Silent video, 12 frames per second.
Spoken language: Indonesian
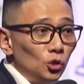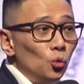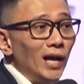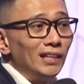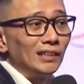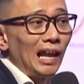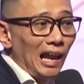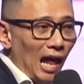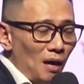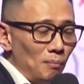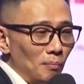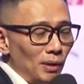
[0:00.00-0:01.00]
Tuhan
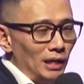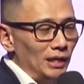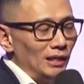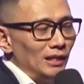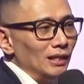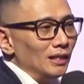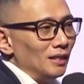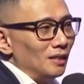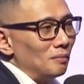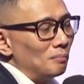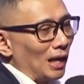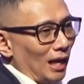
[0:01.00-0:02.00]
telah memberi
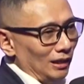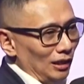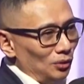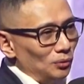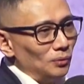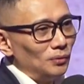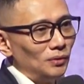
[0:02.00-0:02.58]
berkat itu.